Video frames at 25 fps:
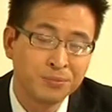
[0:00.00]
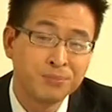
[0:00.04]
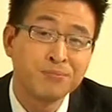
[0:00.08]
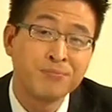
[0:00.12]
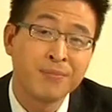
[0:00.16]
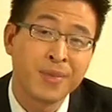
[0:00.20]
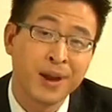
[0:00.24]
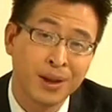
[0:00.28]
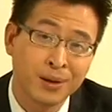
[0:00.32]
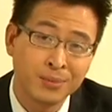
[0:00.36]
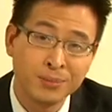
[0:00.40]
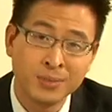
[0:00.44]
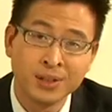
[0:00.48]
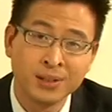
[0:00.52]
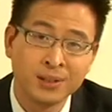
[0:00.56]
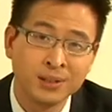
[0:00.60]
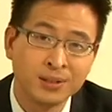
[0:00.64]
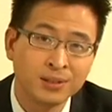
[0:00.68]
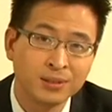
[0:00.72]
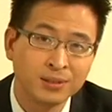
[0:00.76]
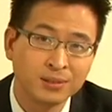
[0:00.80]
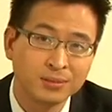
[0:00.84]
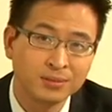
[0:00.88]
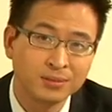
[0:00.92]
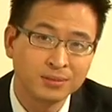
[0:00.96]
mẹ mình
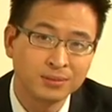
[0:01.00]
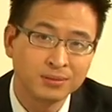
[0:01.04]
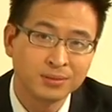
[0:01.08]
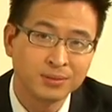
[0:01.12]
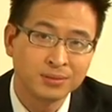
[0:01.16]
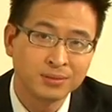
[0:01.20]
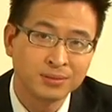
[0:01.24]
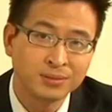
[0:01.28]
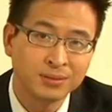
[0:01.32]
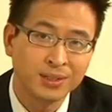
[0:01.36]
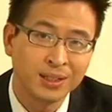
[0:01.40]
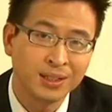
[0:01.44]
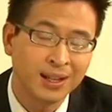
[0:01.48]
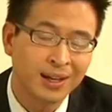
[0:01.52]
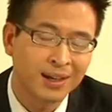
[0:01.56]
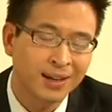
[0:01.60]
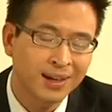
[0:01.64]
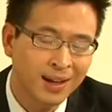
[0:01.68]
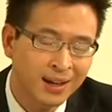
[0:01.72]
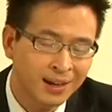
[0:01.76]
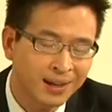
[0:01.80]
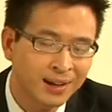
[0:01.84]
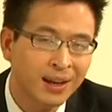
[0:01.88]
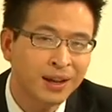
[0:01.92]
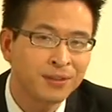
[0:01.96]
á thì lại
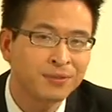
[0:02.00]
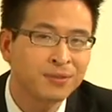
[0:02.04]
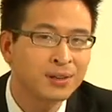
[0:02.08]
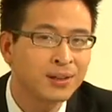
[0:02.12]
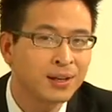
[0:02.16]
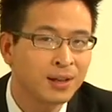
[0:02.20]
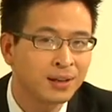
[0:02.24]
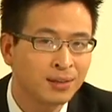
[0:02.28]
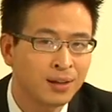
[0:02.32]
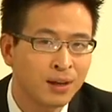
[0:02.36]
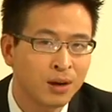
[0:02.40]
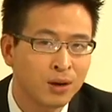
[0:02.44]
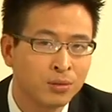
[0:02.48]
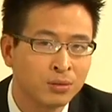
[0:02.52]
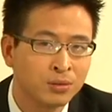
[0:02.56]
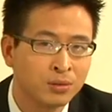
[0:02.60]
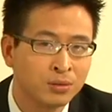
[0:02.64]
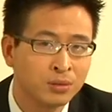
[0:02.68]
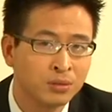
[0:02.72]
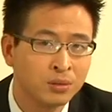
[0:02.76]
khắc khe với nàng dâu